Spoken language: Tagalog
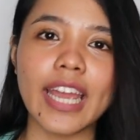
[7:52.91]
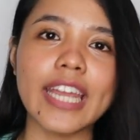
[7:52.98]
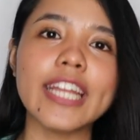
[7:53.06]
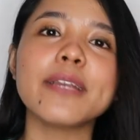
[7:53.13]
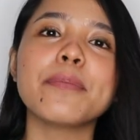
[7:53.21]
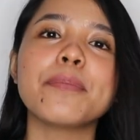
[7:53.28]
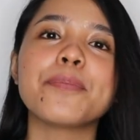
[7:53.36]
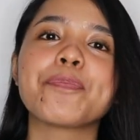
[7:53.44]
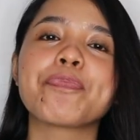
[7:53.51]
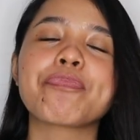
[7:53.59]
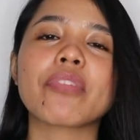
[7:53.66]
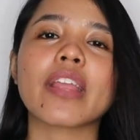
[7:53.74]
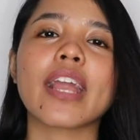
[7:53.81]
9?
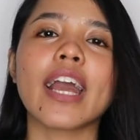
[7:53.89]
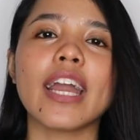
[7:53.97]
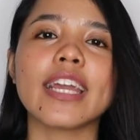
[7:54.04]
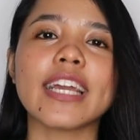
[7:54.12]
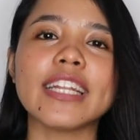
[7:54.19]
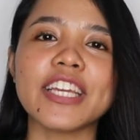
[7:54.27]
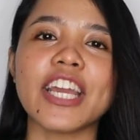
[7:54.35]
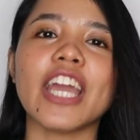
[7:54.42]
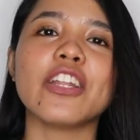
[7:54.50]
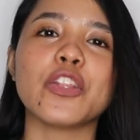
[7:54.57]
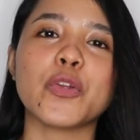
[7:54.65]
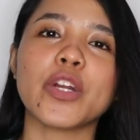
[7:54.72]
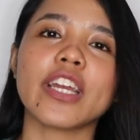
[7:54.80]
Kay kani
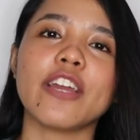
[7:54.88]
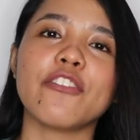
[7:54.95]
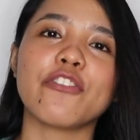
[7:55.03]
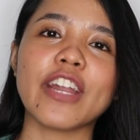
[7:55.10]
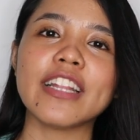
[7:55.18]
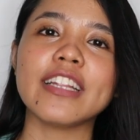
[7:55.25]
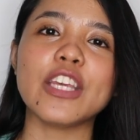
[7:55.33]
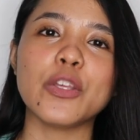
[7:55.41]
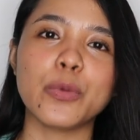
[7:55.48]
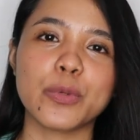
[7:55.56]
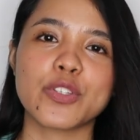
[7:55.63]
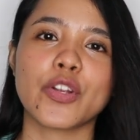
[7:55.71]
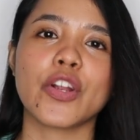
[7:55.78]
nga editor kay
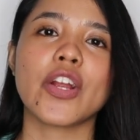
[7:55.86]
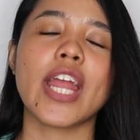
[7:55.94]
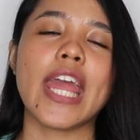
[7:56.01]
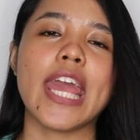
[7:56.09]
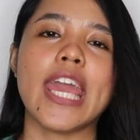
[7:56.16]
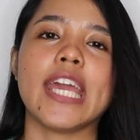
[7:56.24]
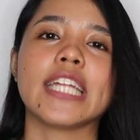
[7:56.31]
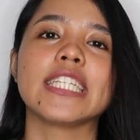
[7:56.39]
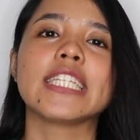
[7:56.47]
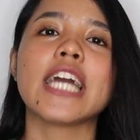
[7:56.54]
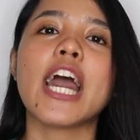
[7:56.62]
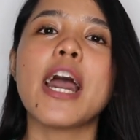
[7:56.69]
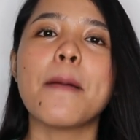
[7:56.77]
friendly user
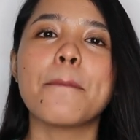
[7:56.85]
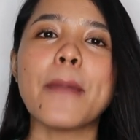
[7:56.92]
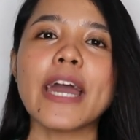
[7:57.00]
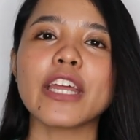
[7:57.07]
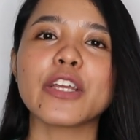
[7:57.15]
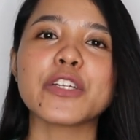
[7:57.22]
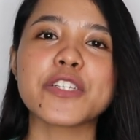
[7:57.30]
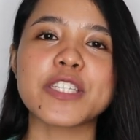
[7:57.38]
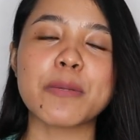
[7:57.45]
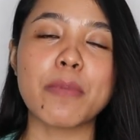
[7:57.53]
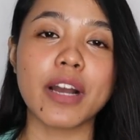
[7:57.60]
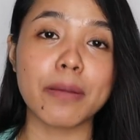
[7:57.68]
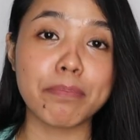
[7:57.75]
and para gid
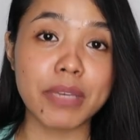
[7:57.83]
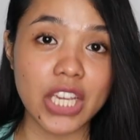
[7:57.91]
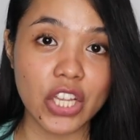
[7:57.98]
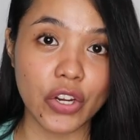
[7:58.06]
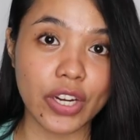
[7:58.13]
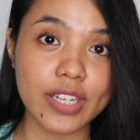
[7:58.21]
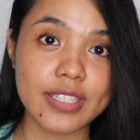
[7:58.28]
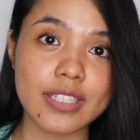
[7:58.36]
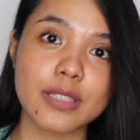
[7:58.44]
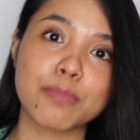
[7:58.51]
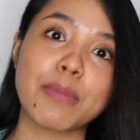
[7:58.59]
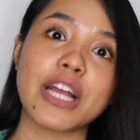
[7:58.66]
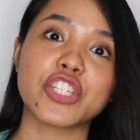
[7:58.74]
sa mga
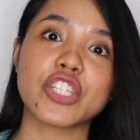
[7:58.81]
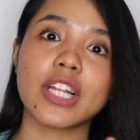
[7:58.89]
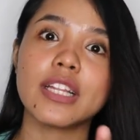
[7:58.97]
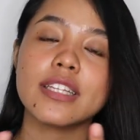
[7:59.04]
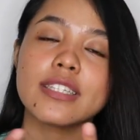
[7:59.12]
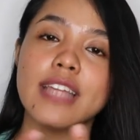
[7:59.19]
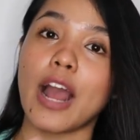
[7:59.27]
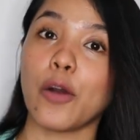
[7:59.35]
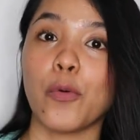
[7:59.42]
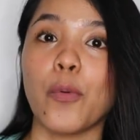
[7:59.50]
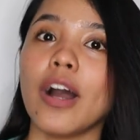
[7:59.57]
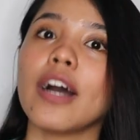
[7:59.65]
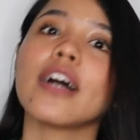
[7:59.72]
beginners, especially sa
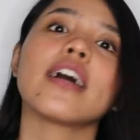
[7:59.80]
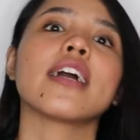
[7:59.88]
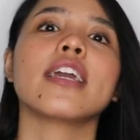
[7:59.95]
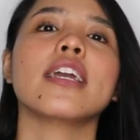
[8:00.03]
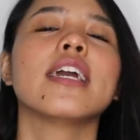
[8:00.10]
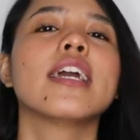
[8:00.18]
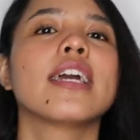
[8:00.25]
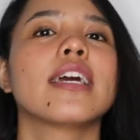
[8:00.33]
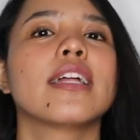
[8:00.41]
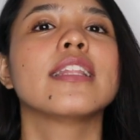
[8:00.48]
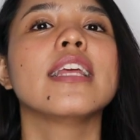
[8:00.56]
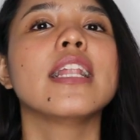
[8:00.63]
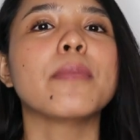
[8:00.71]
ako ah, kay
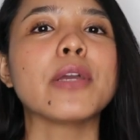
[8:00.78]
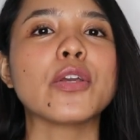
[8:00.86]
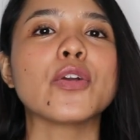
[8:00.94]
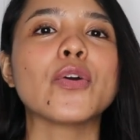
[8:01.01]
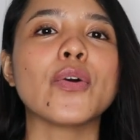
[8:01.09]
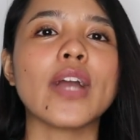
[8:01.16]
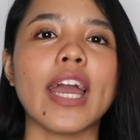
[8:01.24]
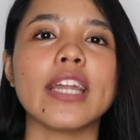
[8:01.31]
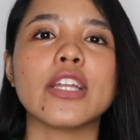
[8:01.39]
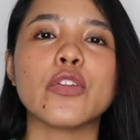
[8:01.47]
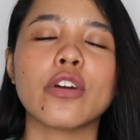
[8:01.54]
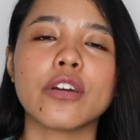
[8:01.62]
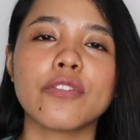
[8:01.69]
dili man ko
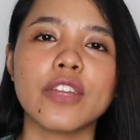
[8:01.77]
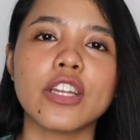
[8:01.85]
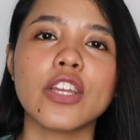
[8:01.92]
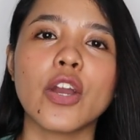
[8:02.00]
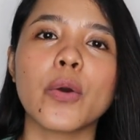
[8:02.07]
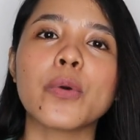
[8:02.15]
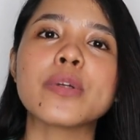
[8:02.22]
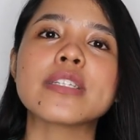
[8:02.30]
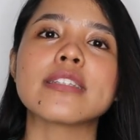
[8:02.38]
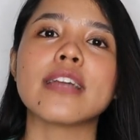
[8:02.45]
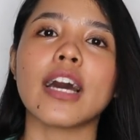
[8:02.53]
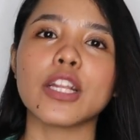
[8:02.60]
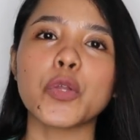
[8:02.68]
ga-edit og
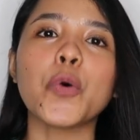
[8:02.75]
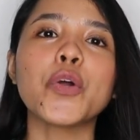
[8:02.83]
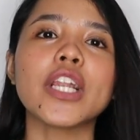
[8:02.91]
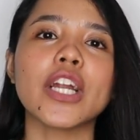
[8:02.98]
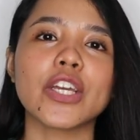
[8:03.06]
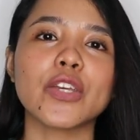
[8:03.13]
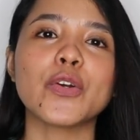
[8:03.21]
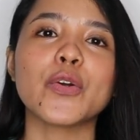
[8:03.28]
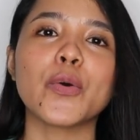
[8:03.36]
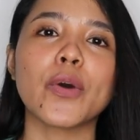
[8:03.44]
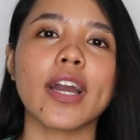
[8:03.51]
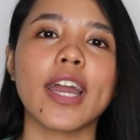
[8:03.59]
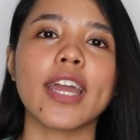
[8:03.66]
videos, nakatuon lang gyud
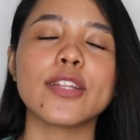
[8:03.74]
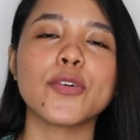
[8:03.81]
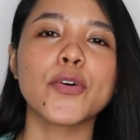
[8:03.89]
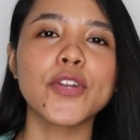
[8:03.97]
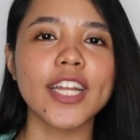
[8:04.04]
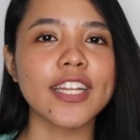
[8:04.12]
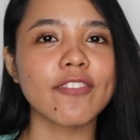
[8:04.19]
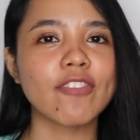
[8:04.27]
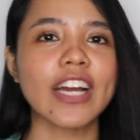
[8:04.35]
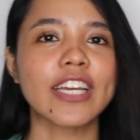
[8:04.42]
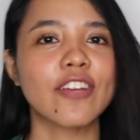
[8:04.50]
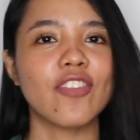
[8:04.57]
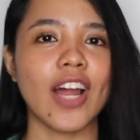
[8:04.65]
ko kay tungod aning
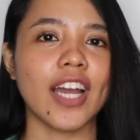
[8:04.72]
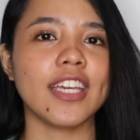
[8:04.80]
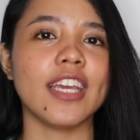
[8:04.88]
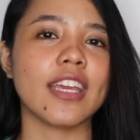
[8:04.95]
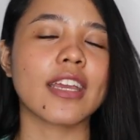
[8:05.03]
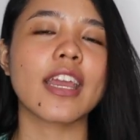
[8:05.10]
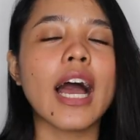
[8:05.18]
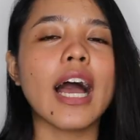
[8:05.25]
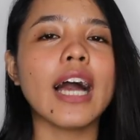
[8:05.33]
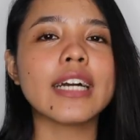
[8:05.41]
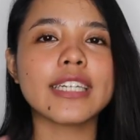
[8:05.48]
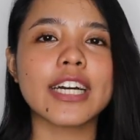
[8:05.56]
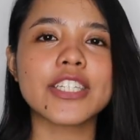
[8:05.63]
vlogging-vlogging.
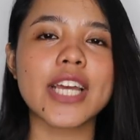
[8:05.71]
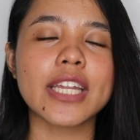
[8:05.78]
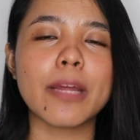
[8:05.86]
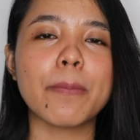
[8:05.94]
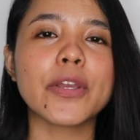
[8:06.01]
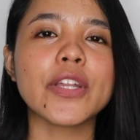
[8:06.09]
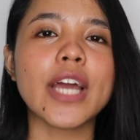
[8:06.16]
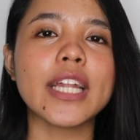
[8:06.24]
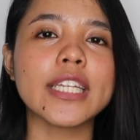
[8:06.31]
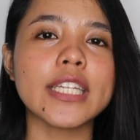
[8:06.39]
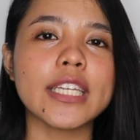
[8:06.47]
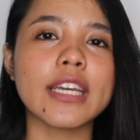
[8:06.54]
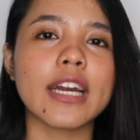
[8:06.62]
Ang nakachada pa gyud
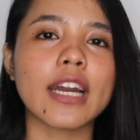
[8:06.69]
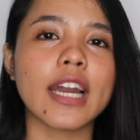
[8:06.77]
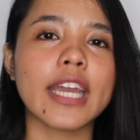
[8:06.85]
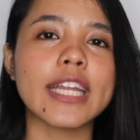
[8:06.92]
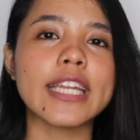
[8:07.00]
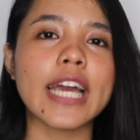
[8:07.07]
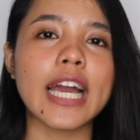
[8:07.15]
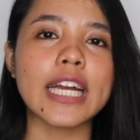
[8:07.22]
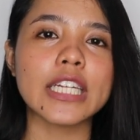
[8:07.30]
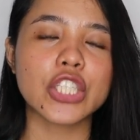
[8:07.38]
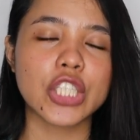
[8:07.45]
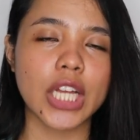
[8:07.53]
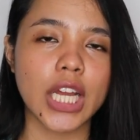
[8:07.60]
ani niya kay
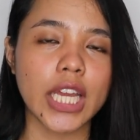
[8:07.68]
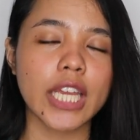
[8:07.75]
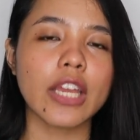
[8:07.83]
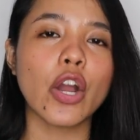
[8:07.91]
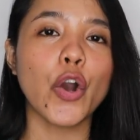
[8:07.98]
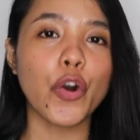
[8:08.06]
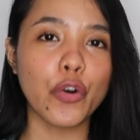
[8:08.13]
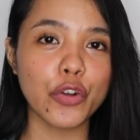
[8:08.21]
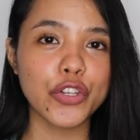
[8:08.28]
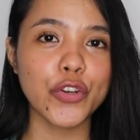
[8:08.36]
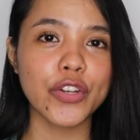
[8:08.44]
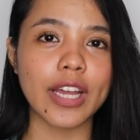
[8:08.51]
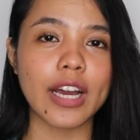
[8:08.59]
naa siya
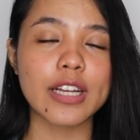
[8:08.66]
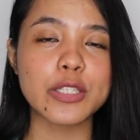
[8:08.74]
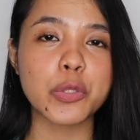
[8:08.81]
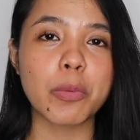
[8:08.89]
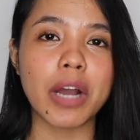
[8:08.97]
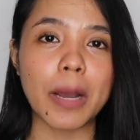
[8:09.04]
audio na, so